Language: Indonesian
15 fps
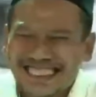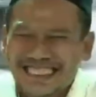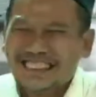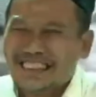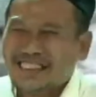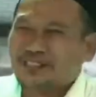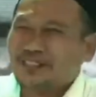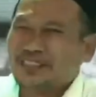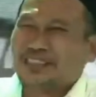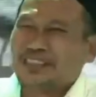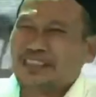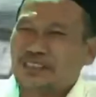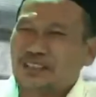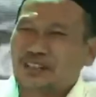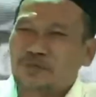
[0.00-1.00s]
itu
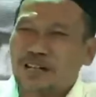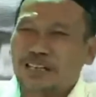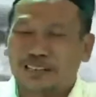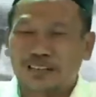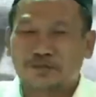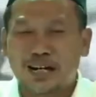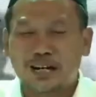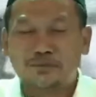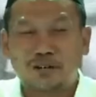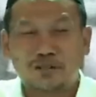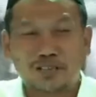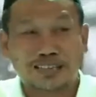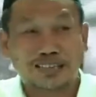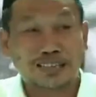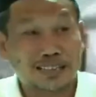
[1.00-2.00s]
istiqomah atau nggak mau
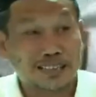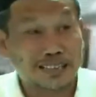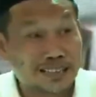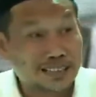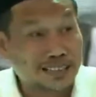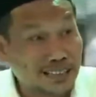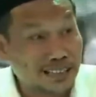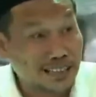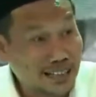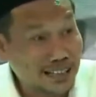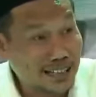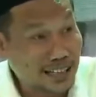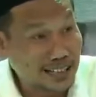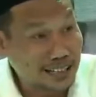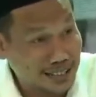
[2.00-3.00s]

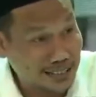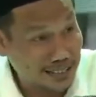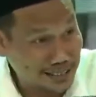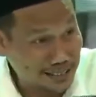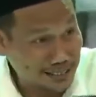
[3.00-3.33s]
regenerasi